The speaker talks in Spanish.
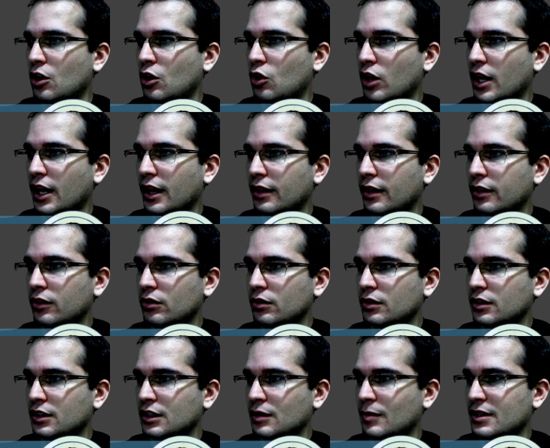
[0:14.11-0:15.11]
Lo
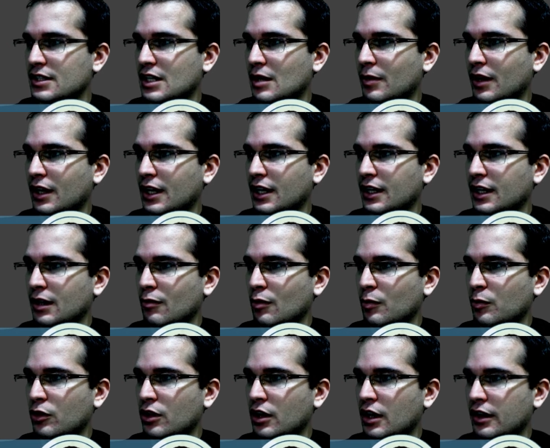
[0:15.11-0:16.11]
lanzo y vas a ver que aquí
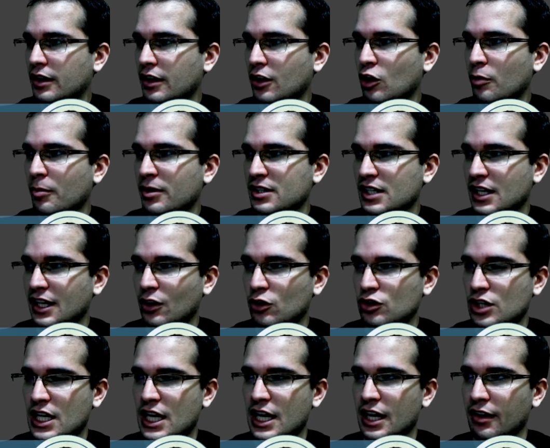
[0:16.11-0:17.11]
me pone 5
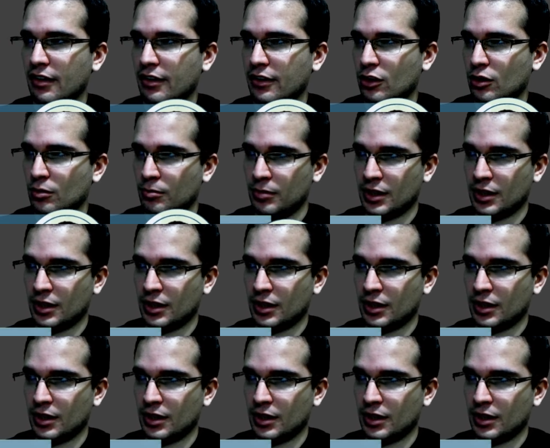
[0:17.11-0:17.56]
pasajeros al inicio.